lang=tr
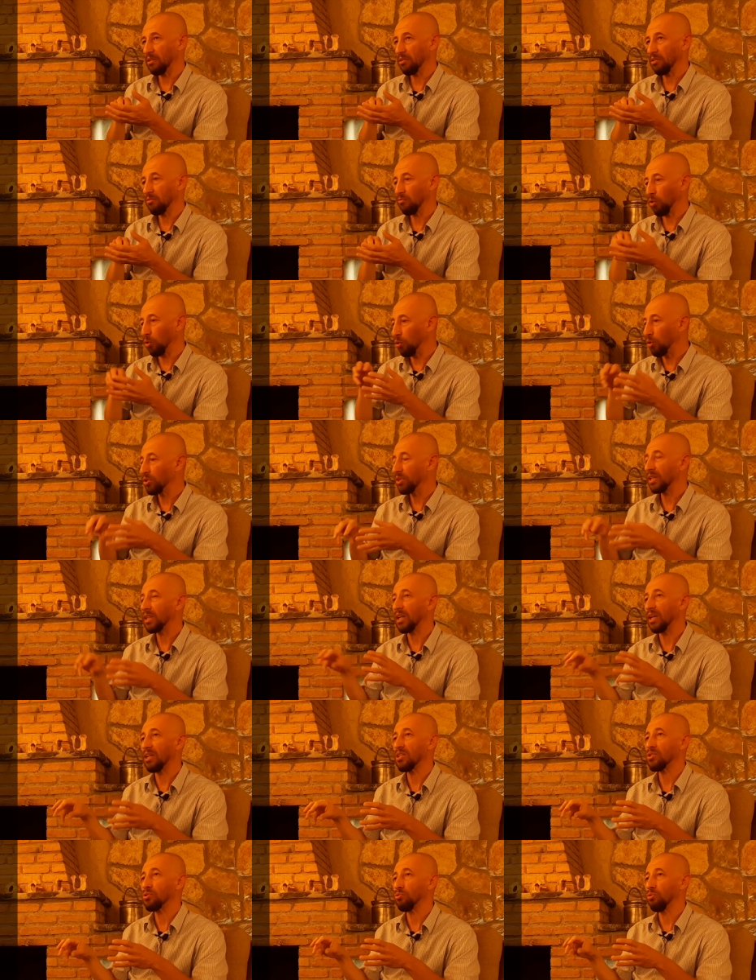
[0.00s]
ve orada
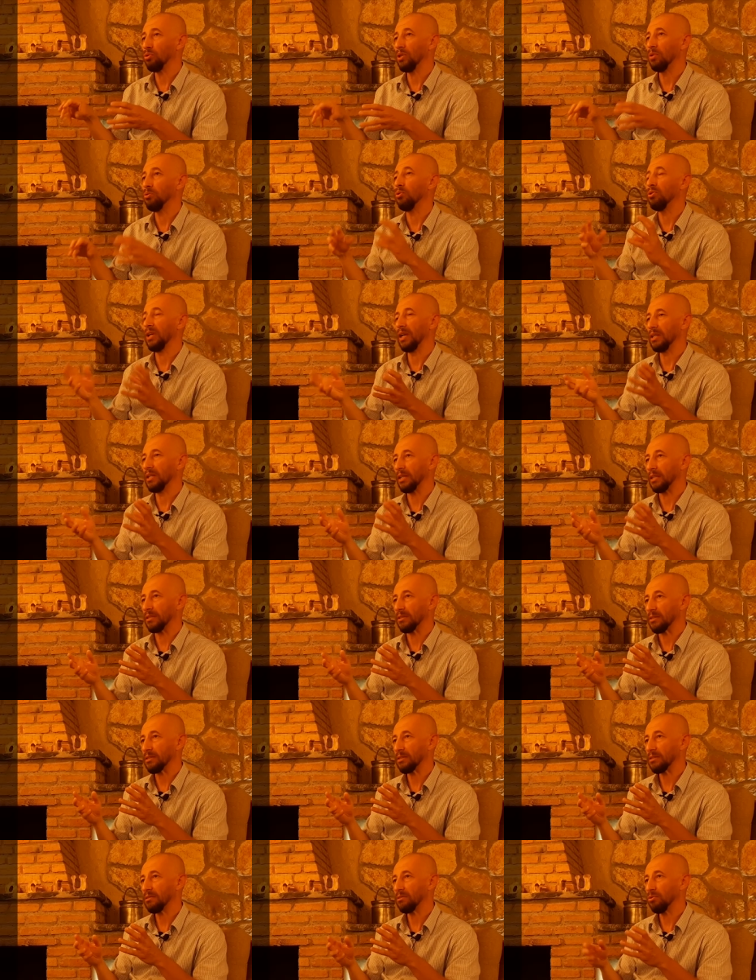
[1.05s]
karşılığı olan olaylardır.